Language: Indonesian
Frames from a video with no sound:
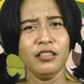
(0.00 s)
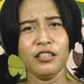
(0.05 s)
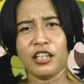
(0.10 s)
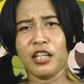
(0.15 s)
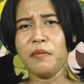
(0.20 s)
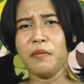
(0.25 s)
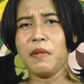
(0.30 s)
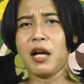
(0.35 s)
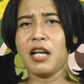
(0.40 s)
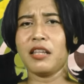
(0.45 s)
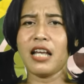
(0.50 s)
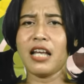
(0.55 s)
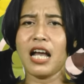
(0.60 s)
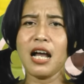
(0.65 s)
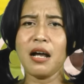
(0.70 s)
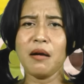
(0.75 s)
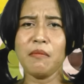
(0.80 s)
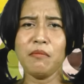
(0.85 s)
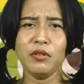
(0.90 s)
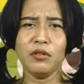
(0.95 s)
nerima
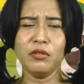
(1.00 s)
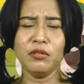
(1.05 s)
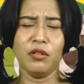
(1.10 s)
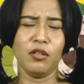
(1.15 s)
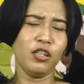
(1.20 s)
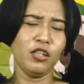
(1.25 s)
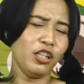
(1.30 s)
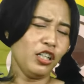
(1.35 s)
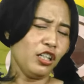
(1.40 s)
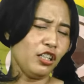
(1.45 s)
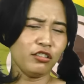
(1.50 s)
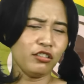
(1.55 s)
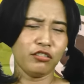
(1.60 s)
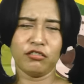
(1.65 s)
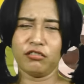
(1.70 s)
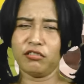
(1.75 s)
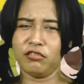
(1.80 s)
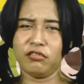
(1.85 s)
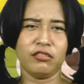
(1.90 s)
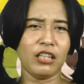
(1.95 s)
tamu,
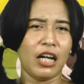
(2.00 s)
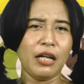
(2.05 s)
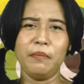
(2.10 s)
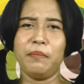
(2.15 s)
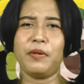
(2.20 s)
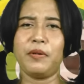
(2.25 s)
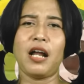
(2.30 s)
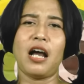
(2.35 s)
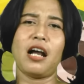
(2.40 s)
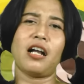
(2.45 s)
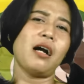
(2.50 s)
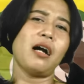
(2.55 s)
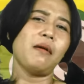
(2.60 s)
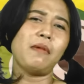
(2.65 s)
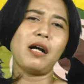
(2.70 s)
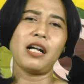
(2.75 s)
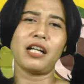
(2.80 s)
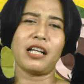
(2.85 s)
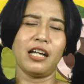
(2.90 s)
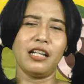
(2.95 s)
us, dan
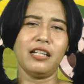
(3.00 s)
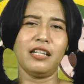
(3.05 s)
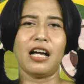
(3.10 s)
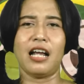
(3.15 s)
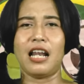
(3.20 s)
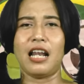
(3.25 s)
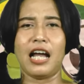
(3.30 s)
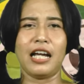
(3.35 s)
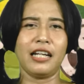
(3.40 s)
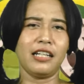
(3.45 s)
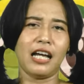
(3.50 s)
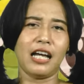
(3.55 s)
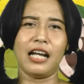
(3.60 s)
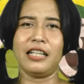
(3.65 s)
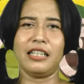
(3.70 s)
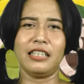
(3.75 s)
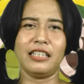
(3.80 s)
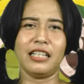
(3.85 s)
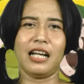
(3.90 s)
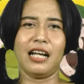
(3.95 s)
beragam agenda
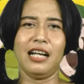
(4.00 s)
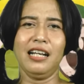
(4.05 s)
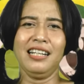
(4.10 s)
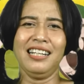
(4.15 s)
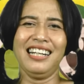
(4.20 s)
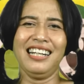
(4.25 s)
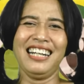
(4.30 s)
lain-lainnya.